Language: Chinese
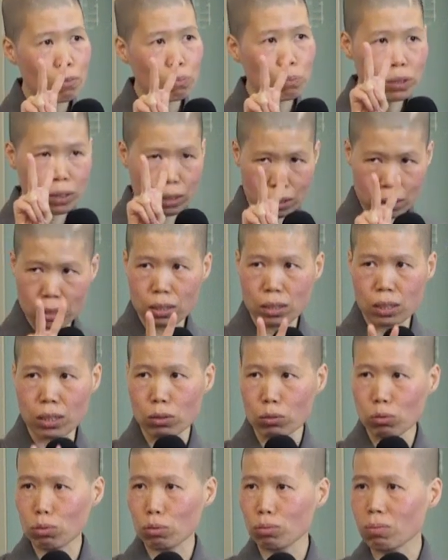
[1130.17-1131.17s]
不只是
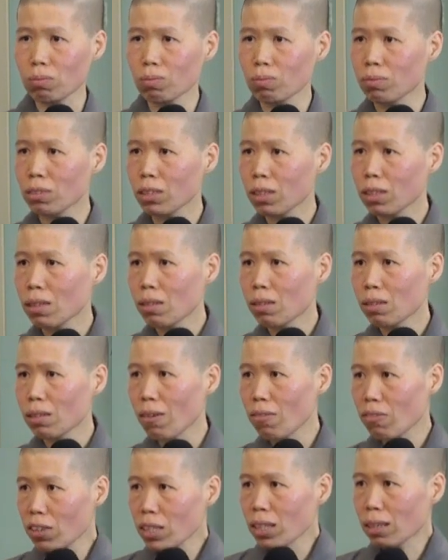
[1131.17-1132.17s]
清楚，
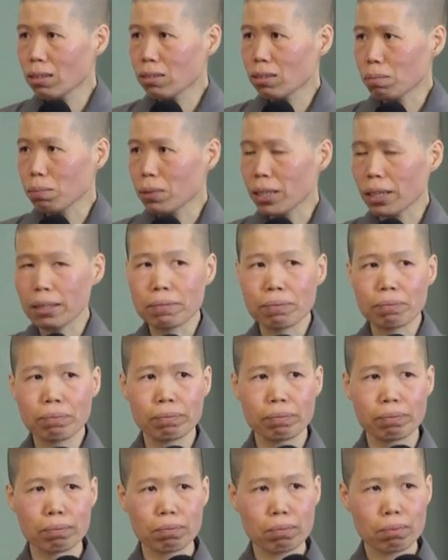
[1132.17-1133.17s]
他非常怎么样？
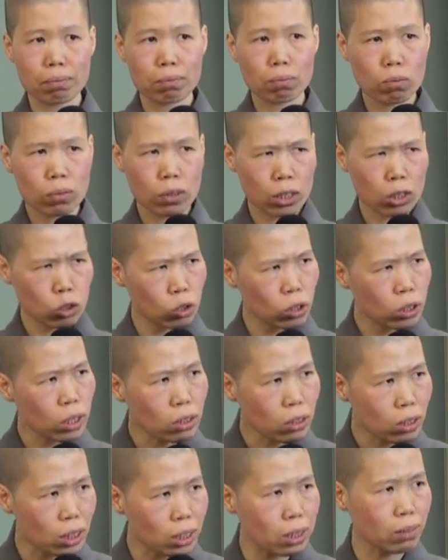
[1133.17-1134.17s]

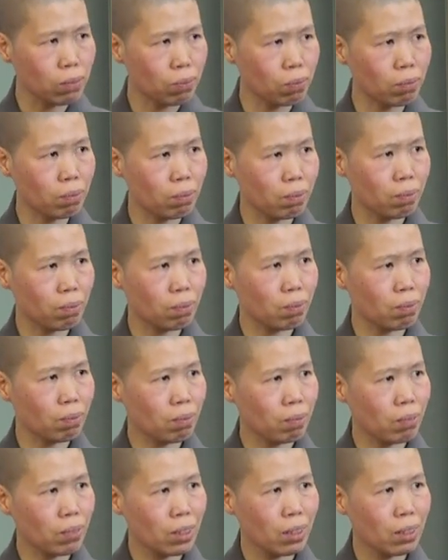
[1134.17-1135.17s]
深信。
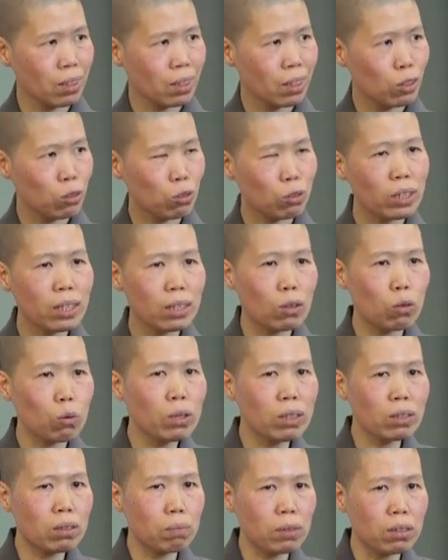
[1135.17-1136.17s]
所以，
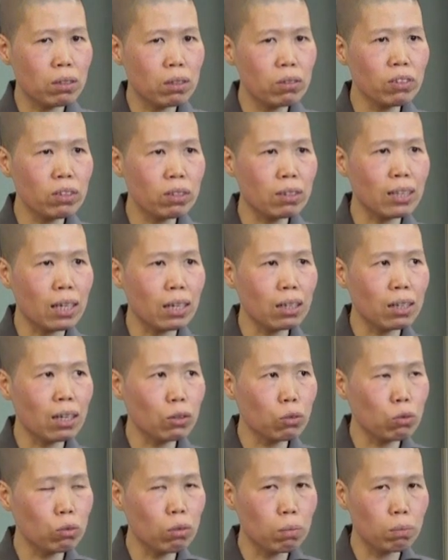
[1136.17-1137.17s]
为什么师父师长
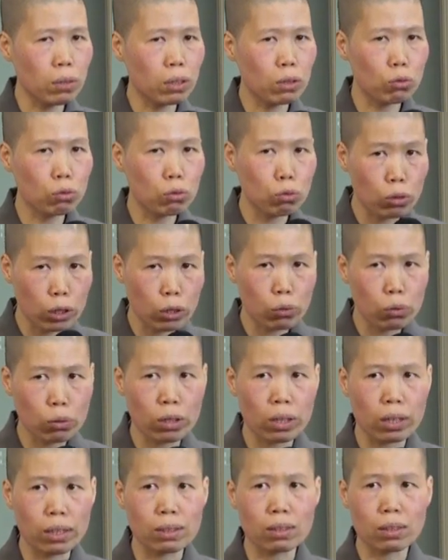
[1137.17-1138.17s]
告诉我们“随
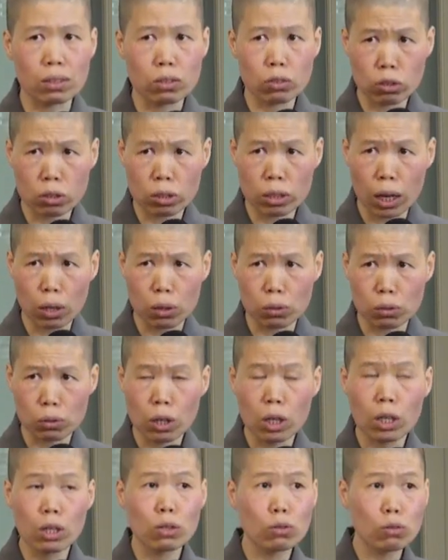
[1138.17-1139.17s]
缘消
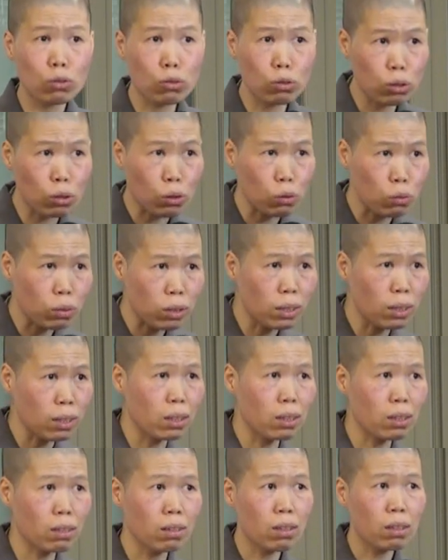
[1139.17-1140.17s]
旧
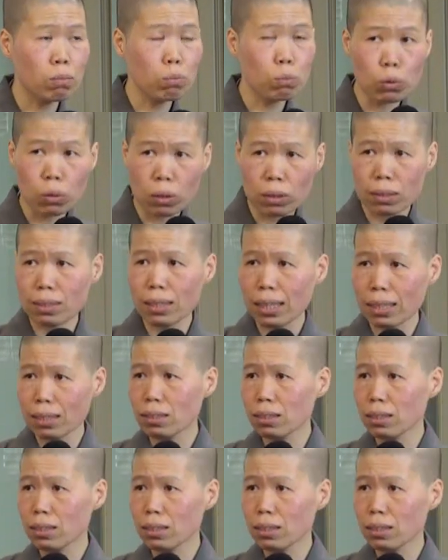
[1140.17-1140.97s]
业，莫再